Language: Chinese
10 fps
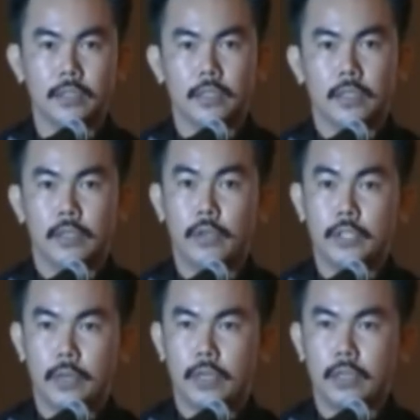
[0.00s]
为什
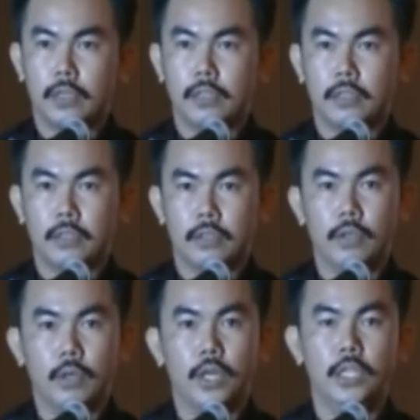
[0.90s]
么？因
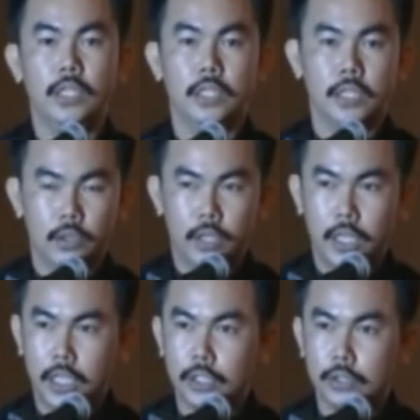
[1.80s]
为我很，我
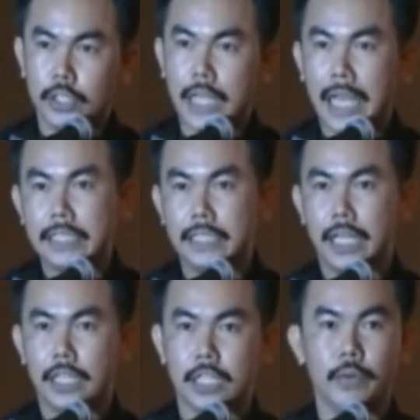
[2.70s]
和很多台
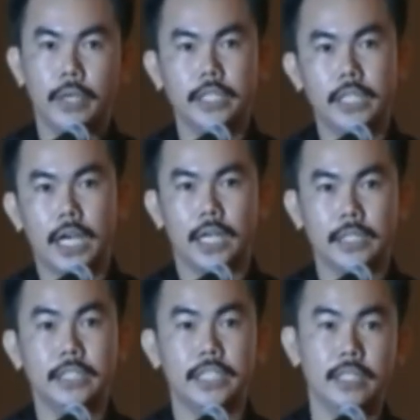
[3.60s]
下的各位一样啊，
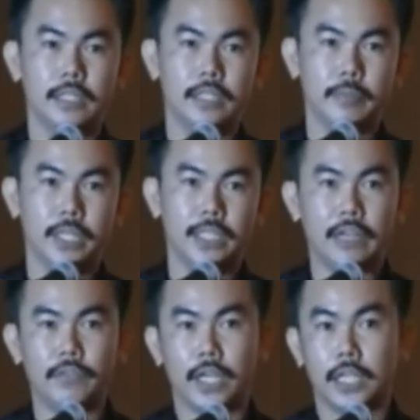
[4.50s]
以前你们的
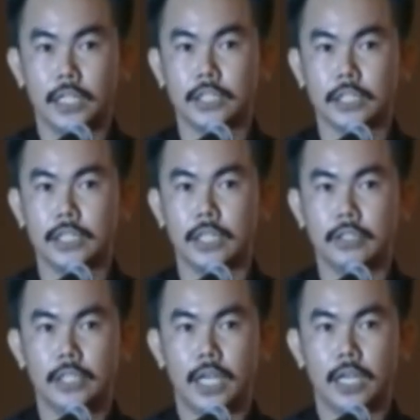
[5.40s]
想法可能也是跟小
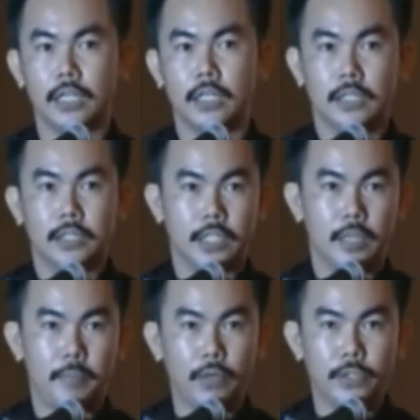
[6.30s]
弟一样，这个
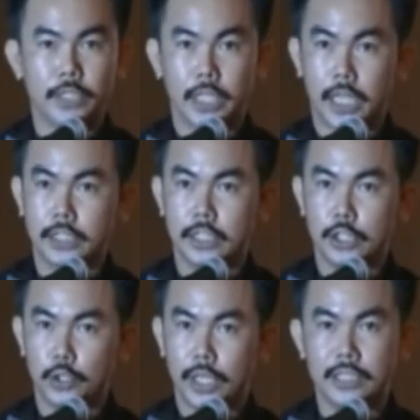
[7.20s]
保险啊，这些
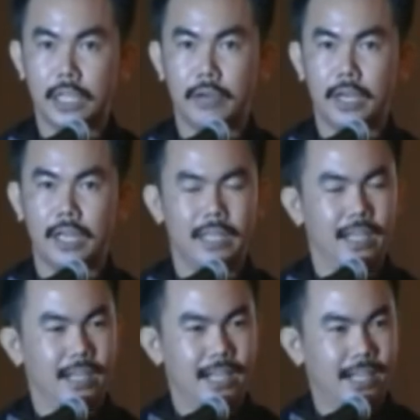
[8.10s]
传销啊，
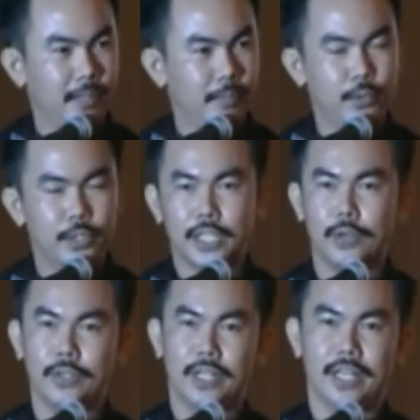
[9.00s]
哎，不能
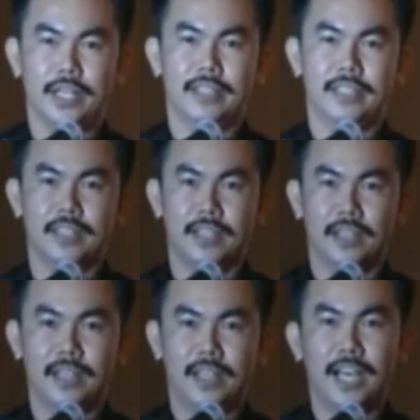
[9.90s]
够的啦，啊，
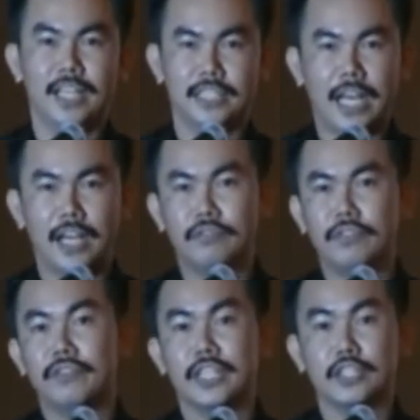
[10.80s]
还是安安
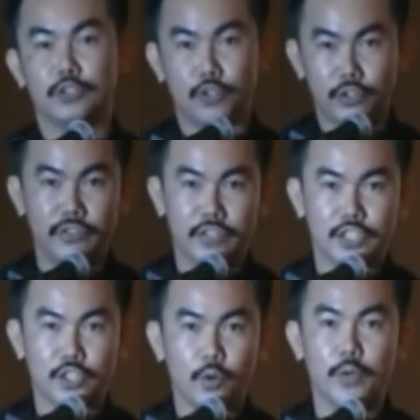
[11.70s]
分分的做一份
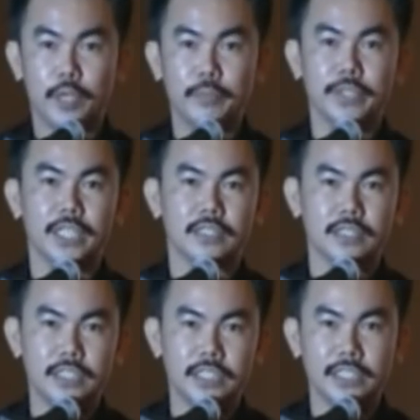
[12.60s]
工会比较
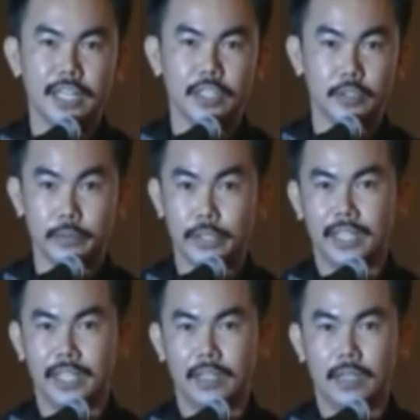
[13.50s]
实际一点的，对不对？
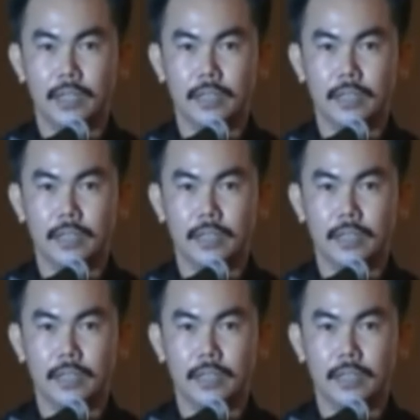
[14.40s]
啊，